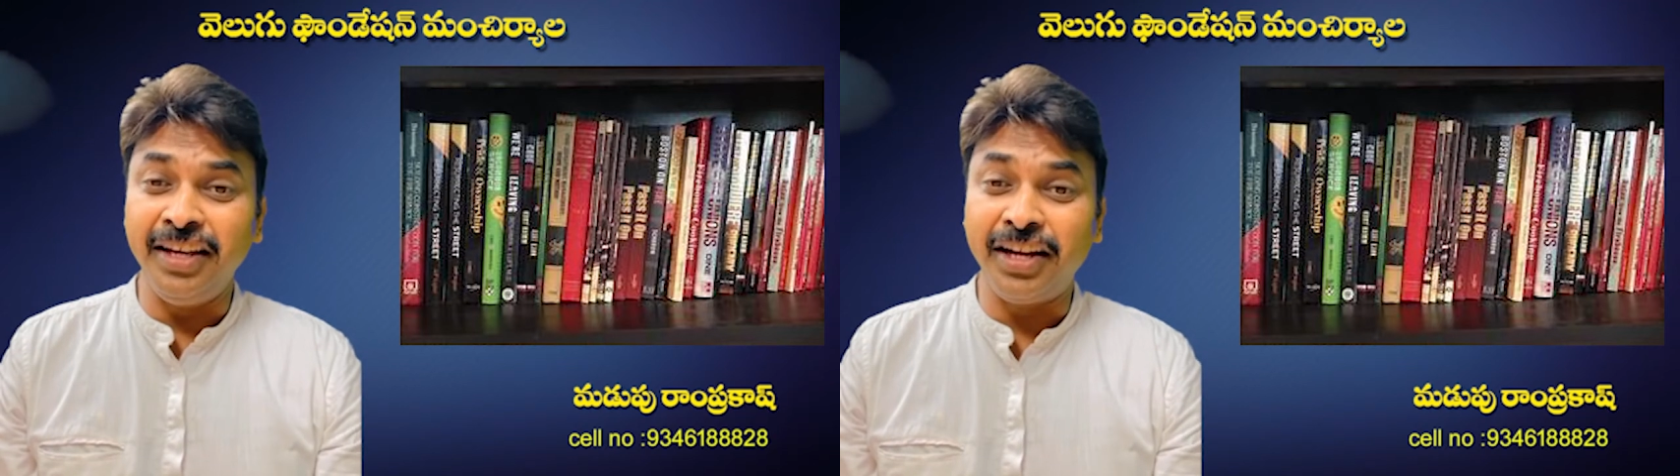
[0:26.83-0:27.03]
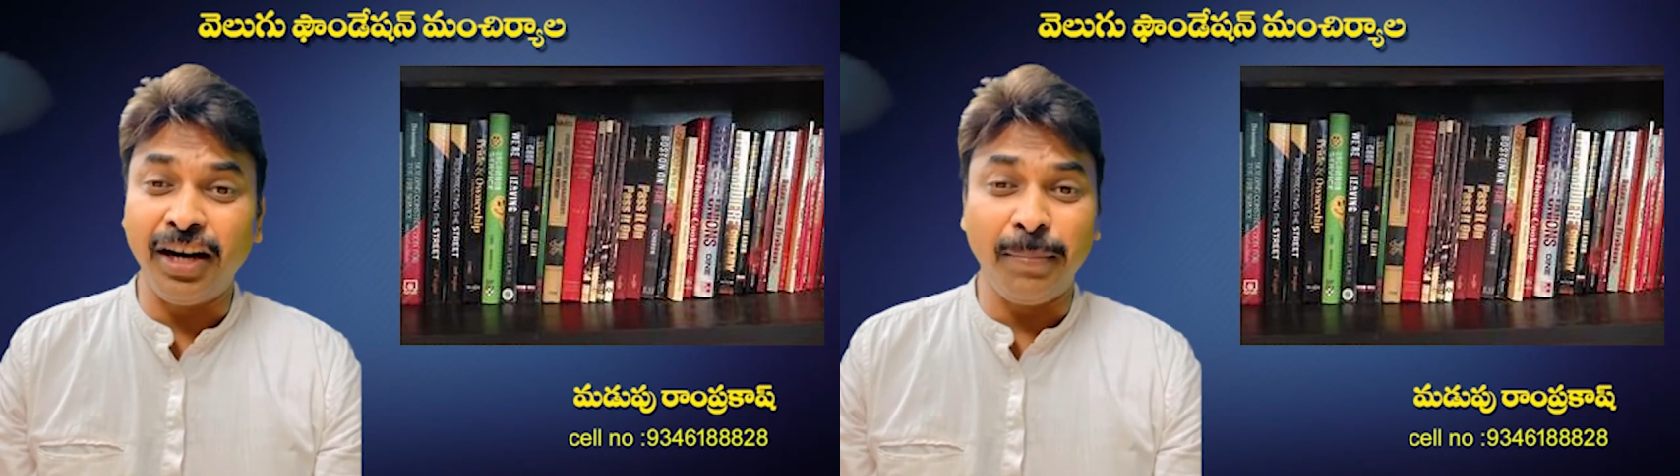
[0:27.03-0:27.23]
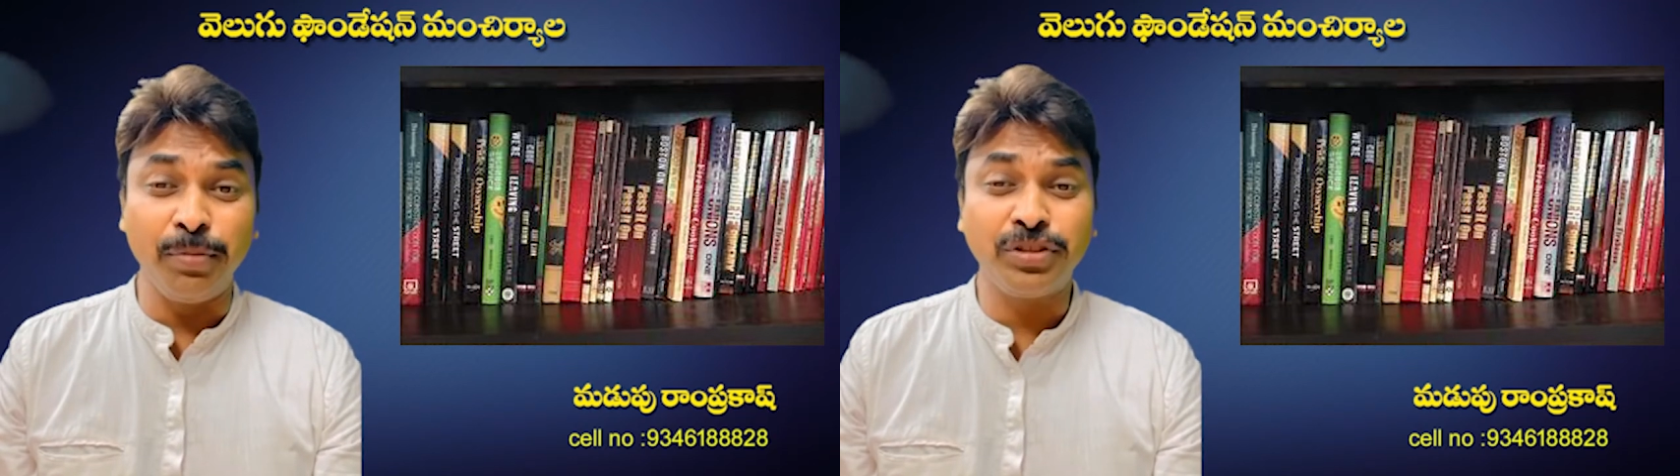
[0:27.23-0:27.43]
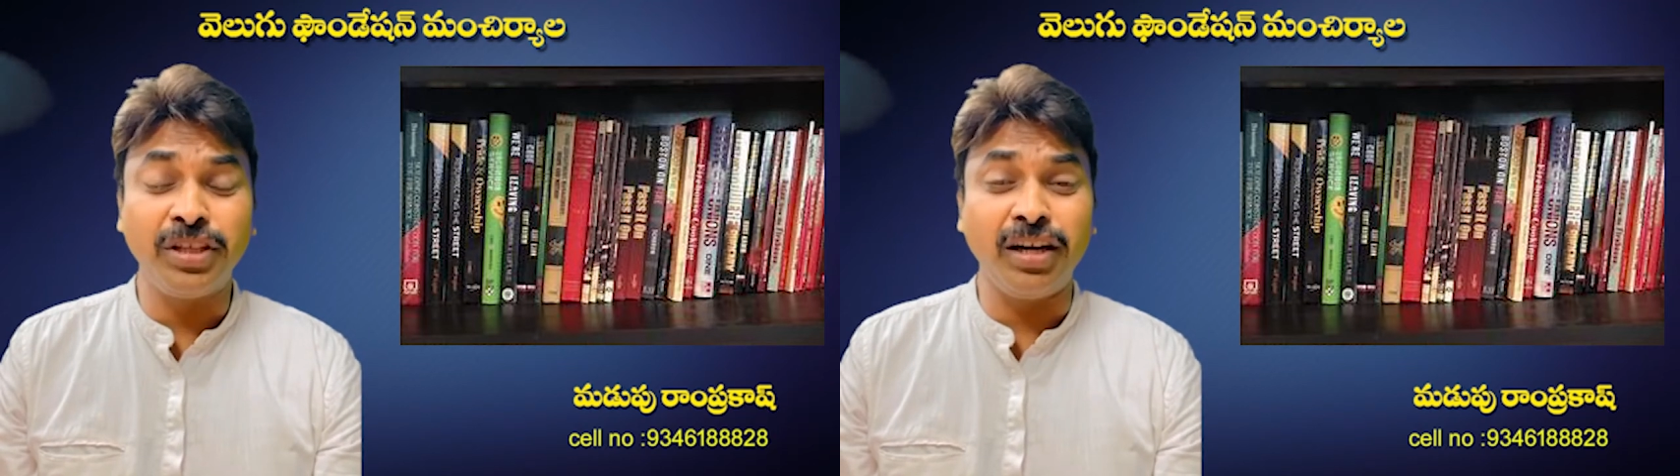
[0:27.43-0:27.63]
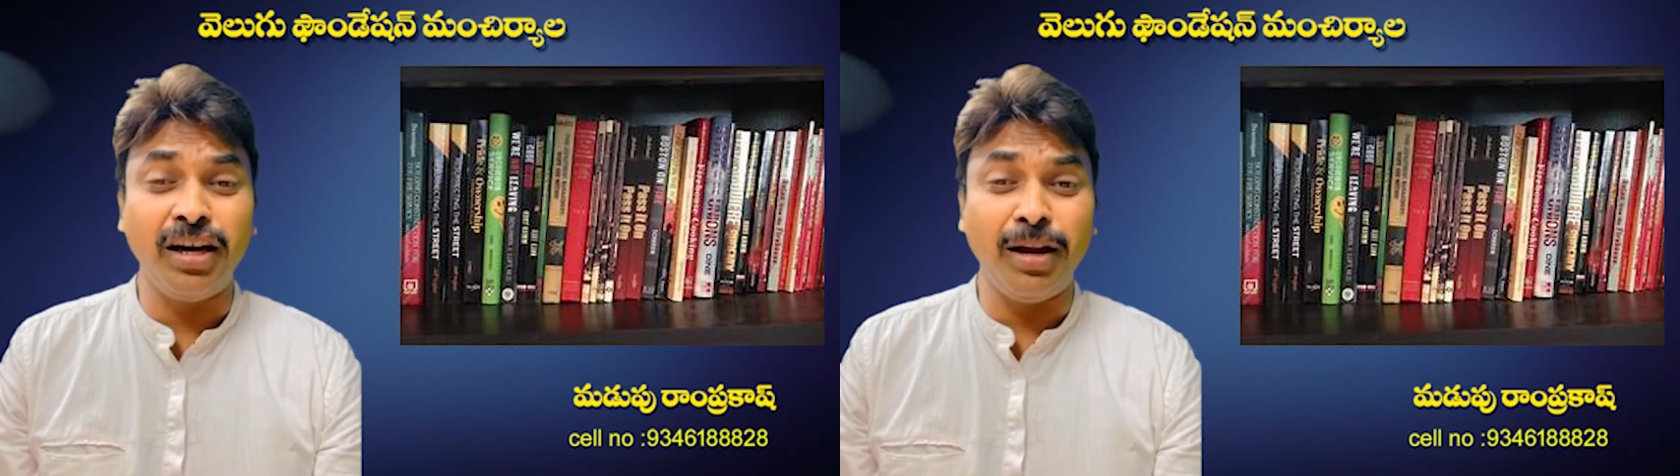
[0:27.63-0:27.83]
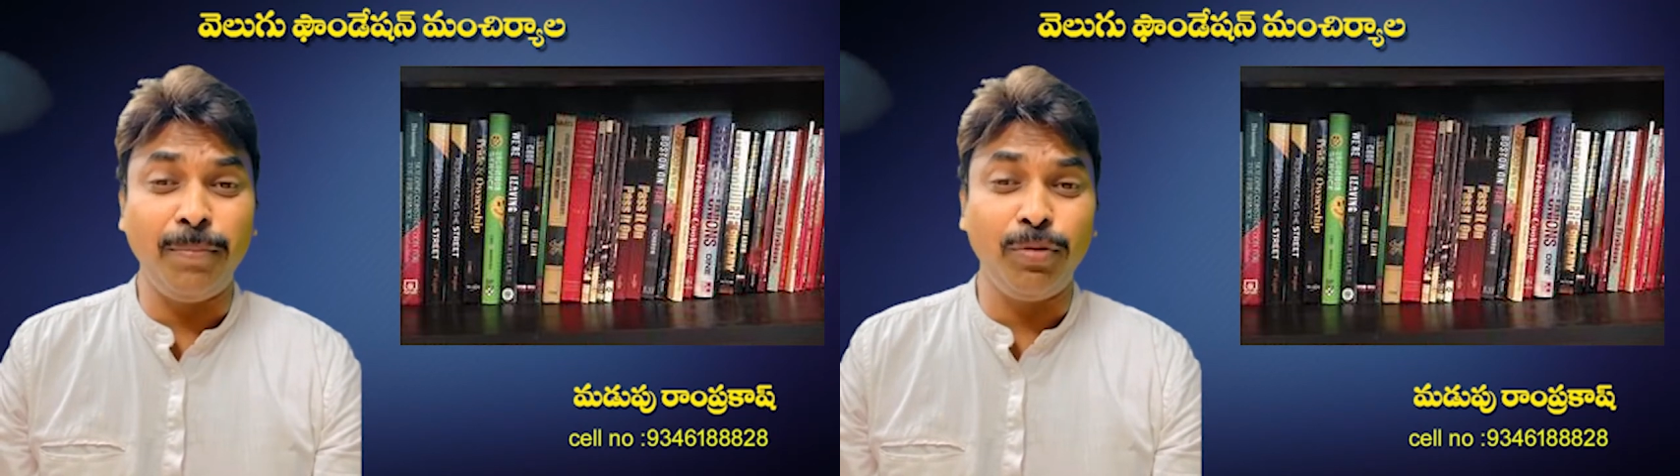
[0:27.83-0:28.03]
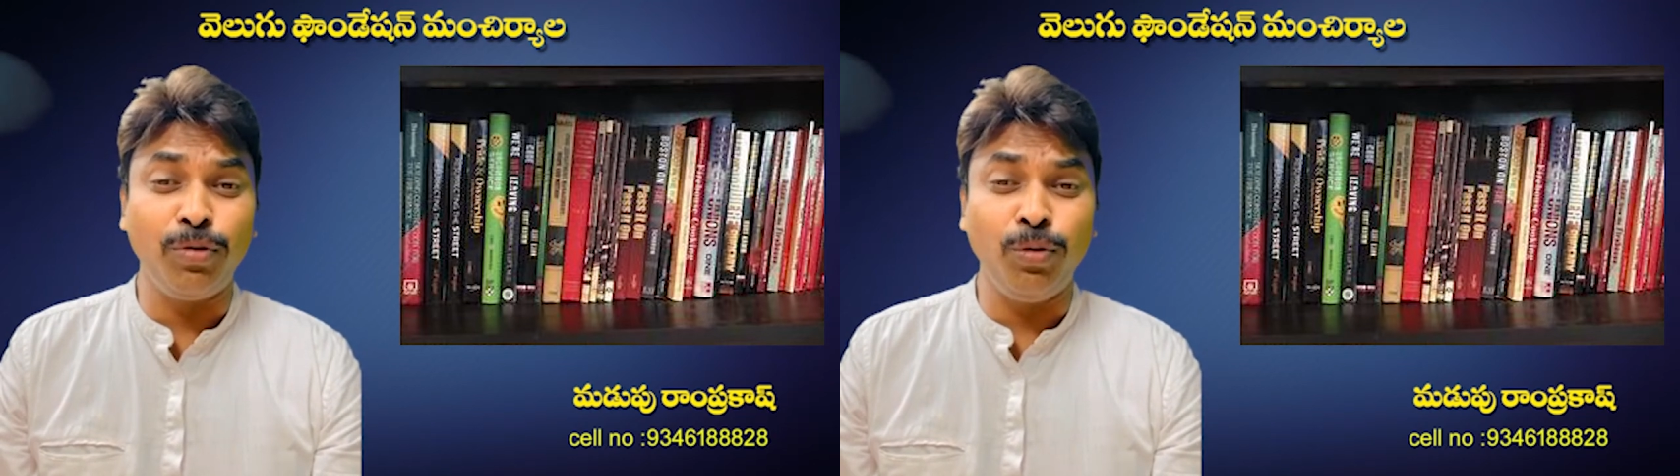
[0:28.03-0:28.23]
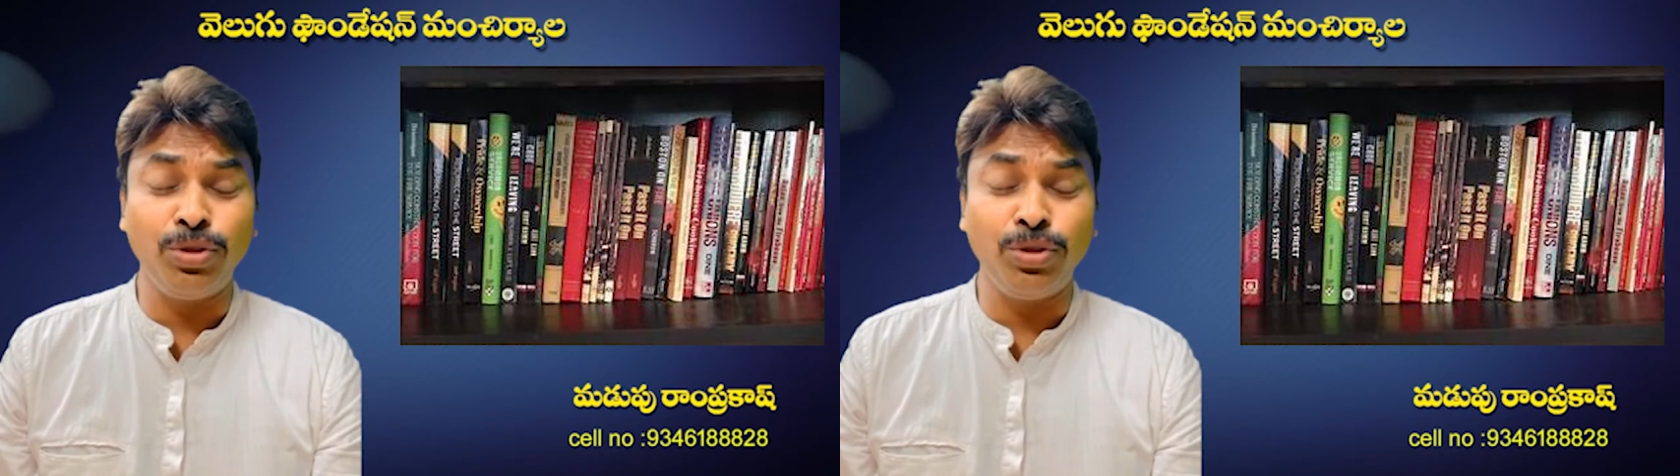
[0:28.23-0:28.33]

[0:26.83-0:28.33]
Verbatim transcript: ఇక్కడ పుస్తకాల పొరుగు